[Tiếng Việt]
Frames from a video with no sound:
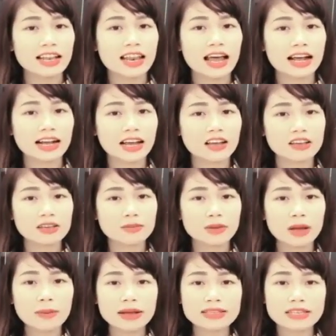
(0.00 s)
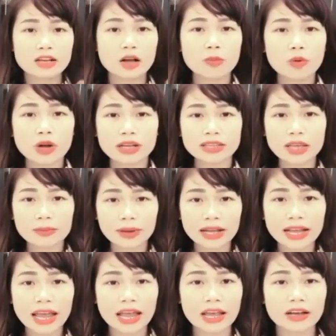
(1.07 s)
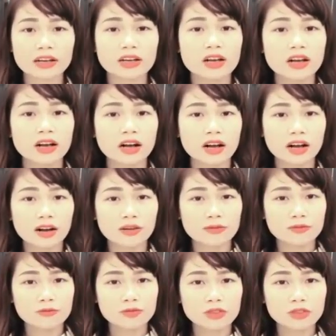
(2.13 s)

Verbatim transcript: là cái các bạn sẽ có một cái tệp khách hàng uh,